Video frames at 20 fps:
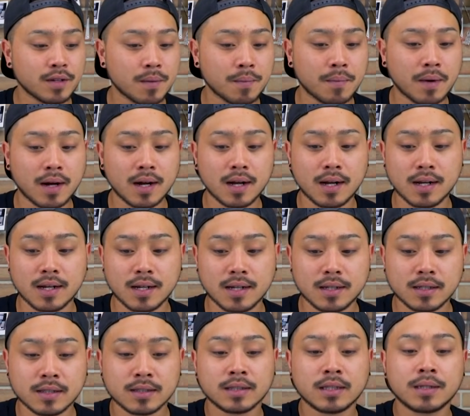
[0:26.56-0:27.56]
wir
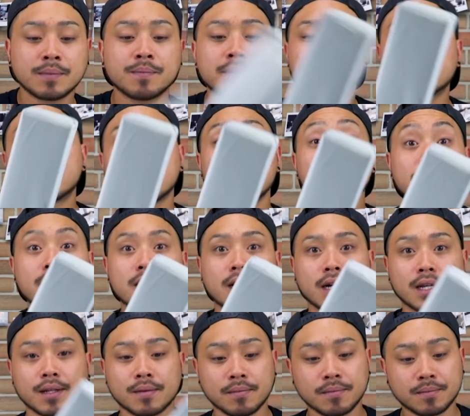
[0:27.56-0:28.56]
mal mit dem hier
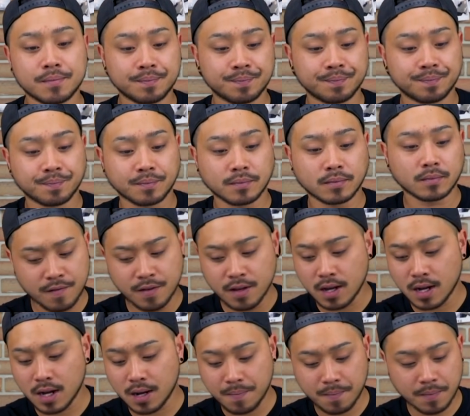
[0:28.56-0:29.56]
an.
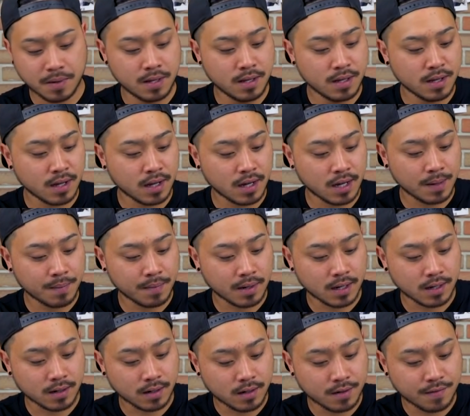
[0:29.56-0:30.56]
Wir haben hier
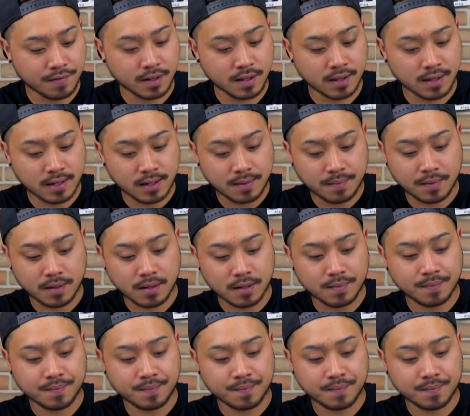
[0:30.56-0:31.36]
einmal, oh verdammt,